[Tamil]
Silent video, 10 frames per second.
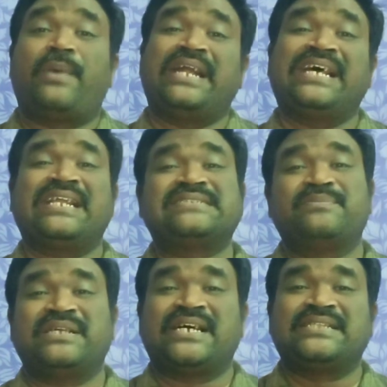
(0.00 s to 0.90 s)

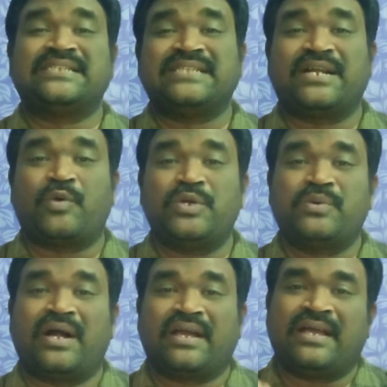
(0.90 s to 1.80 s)
பழரசம் ஏதாவது இருந்தால் கொண்டு
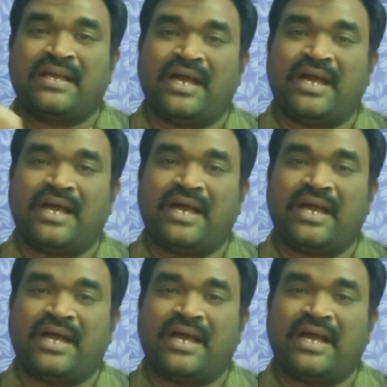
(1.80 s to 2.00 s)
வாங்க